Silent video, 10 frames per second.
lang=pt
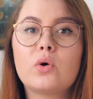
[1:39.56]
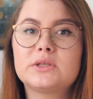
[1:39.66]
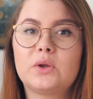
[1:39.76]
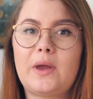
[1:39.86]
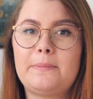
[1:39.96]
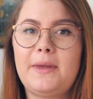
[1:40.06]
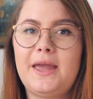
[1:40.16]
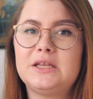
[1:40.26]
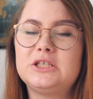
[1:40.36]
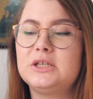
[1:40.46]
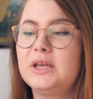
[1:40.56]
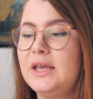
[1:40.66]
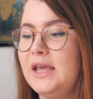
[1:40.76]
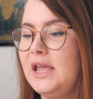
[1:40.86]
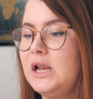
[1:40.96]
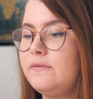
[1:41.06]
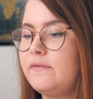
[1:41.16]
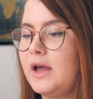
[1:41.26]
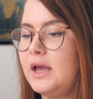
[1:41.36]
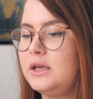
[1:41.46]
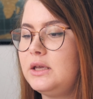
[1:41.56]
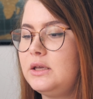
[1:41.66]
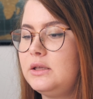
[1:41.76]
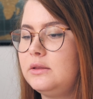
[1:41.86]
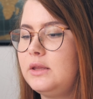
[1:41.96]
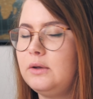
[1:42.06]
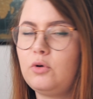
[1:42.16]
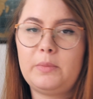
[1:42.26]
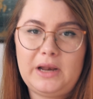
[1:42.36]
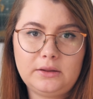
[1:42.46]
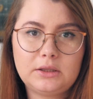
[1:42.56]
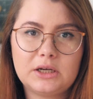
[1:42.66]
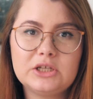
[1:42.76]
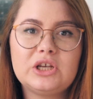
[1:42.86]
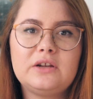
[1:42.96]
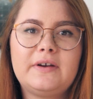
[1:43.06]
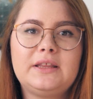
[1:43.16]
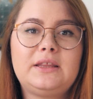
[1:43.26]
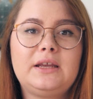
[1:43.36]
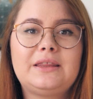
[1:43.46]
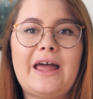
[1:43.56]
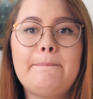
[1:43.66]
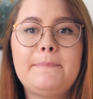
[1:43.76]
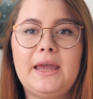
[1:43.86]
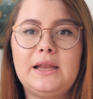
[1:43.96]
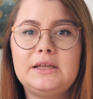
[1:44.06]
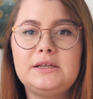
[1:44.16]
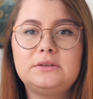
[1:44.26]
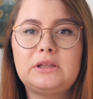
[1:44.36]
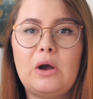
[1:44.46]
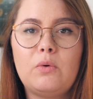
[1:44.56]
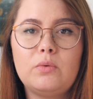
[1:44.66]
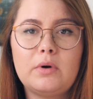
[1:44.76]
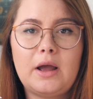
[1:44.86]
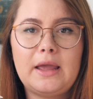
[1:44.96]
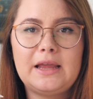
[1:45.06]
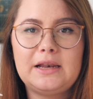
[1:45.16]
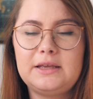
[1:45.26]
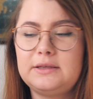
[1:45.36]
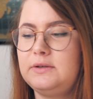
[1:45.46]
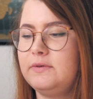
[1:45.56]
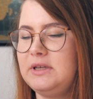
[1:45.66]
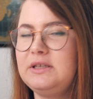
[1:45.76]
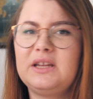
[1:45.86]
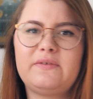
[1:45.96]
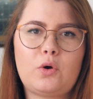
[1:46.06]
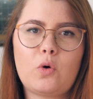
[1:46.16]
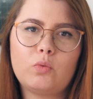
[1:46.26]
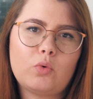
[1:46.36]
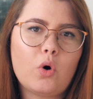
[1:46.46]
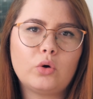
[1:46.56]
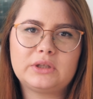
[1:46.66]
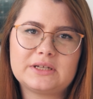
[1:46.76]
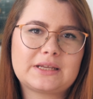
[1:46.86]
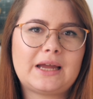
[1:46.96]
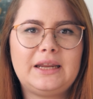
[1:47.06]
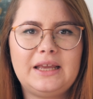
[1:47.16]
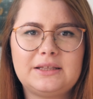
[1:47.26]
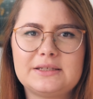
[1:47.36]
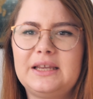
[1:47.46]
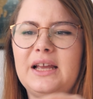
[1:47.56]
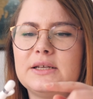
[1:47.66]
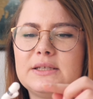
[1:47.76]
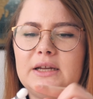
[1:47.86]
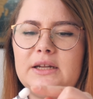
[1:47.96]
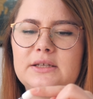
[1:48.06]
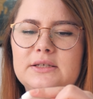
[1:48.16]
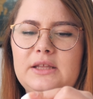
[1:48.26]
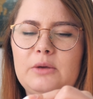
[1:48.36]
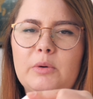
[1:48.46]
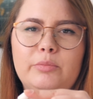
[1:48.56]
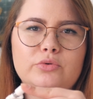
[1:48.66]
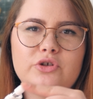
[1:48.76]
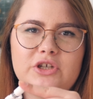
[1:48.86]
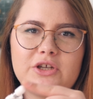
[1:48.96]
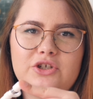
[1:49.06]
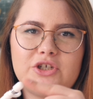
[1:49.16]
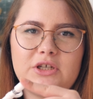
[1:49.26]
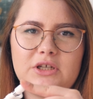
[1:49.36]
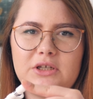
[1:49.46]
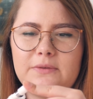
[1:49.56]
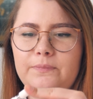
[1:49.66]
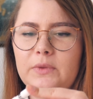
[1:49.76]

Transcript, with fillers: coisa no iPad, ele vai, como ele é touch, ele vai detectar a pele. Então, ele, se você escrever com outras canetas, aquelas canetas que tem uma bundinha de